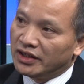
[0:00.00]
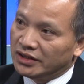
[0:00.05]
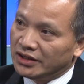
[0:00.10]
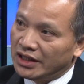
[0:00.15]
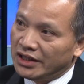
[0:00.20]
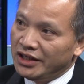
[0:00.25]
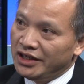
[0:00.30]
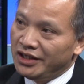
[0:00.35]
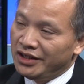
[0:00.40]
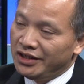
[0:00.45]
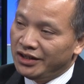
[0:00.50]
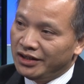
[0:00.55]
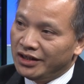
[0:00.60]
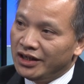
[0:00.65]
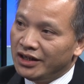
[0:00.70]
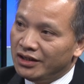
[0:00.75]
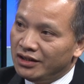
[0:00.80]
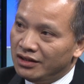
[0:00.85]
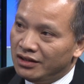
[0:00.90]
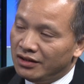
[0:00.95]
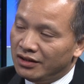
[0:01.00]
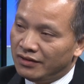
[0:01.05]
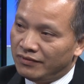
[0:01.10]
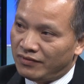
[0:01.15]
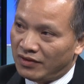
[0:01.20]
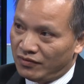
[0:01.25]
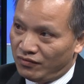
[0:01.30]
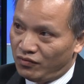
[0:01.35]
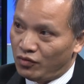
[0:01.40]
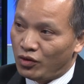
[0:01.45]
ra đi đến ờ,
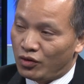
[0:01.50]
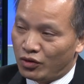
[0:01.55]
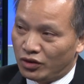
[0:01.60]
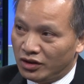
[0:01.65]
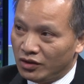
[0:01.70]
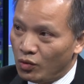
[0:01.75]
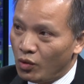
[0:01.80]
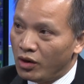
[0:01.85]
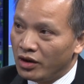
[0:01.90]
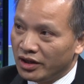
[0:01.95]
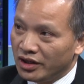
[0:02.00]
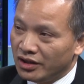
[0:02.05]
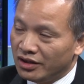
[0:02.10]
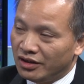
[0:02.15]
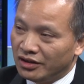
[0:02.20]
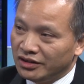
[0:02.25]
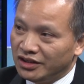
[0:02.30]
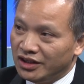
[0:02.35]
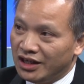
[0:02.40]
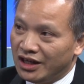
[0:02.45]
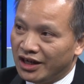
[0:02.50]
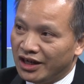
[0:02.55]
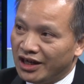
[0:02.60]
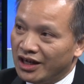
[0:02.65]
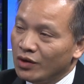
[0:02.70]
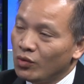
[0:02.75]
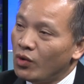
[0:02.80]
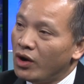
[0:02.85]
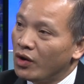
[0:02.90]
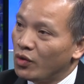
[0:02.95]
phòng phục của Đức Quốc ấy, nó chỉ là cái
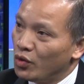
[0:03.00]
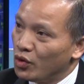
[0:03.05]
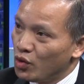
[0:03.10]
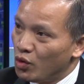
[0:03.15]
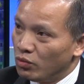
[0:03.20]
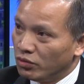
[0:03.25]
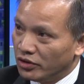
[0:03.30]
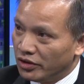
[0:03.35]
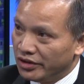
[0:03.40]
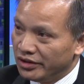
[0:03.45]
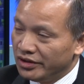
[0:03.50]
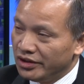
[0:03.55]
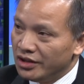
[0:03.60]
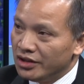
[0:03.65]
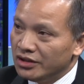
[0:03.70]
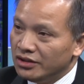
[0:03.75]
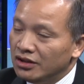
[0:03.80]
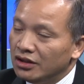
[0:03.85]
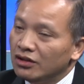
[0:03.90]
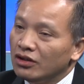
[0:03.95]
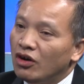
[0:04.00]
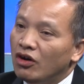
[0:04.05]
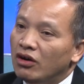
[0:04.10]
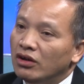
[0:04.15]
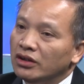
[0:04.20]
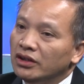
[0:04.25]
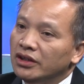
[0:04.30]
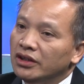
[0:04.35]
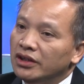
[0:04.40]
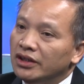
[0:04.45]
kết quả cuối cùng thôi. Trước
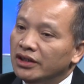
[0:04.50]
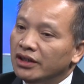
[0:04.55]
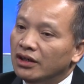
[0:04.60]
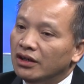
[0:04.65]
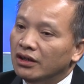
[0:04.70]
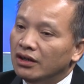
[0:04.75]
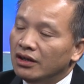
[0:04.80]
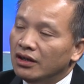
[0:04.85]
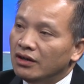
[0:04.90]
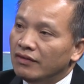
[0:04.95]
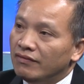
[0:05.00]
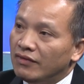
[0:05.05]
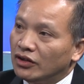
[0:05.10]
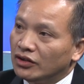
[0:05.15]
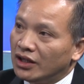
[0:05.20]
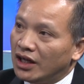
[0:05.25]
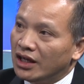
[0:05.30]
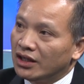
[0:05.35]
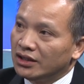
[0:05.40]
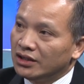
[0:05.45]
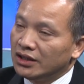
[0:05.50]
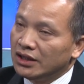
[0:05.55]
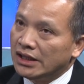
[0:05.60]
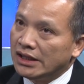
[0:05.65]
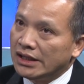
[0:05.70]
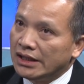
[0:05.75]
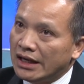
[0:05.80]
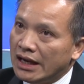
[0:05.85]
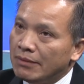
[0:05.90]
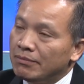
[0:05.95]
đó thì ờ, vào tháng
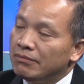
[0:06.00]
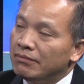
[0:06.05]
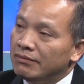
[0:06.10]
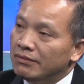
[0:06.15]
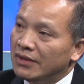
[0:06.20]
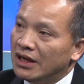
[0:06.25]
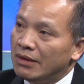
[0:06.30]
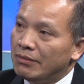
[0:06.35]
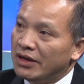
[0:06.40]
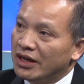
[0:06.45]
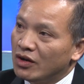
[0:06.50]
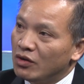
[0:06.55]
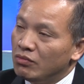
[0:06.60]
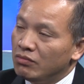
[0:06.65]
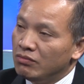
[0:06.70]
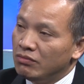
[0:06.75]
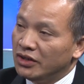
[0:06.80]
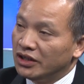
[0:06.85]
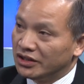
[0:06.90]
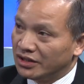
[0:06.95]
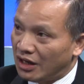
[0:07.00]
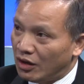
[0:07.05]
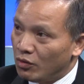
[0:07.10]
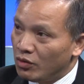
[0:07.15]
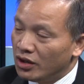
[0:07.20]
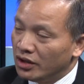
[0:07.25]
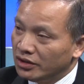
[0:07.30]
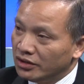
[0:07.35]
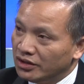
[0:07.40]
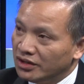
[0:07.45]
5 ờ, năm 2016
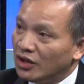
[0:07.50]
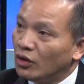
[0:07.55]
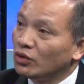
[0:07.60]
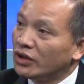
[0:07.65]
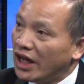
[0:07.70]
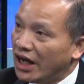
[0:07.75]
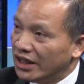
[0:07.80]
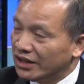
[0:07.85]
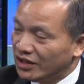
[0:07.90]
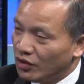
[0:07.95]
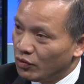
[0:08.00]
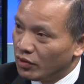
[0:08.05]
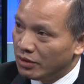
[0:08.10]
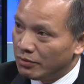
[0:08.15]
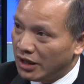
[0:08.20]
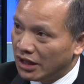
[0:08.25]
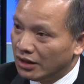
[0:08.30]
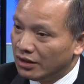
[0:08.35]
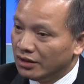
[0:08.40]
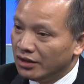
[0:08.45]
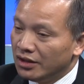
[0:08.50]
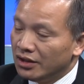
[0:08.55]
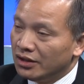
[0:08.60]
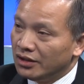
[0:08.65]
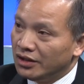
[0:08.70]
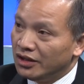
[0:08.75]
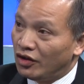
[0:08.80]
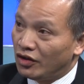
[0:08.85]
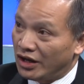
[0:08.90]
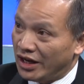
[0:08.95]
á, 6 tháng sau vụ bắt
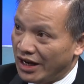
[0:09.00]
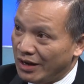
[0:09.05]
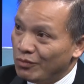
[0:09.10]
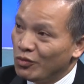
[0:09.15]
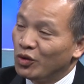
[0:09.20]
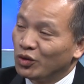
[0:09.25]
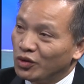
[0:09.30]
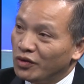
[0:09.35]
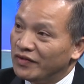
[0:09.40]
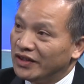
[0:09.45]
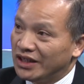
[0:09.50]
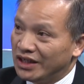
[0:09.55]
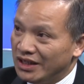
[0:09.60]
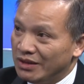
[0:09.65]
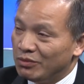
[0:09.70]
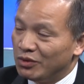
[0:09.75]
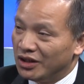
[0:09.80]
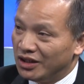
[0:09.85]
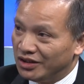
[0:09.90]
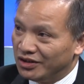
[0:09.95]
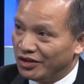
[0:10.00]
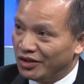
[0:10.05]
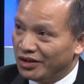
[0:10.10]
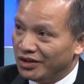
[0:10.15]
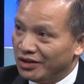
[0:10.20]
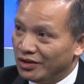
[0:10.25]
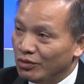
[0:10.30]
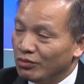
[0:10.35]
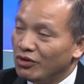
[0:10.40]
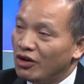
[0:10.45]
thì họ đã ép buộc tôi phải ra đi một lần rồi.
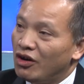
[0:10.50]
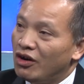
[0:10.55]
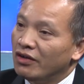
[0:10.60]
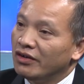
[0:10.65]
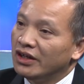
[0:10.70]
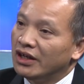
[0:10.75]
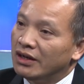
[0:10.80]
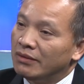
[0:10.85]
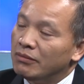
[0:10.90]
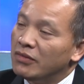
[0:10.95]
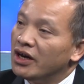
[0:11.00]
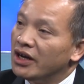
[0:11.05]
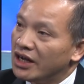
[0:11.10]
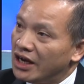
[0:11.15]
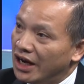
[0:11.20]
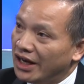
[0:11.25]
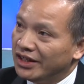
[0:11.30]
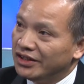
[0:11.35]
Lúc đó là 10 ngày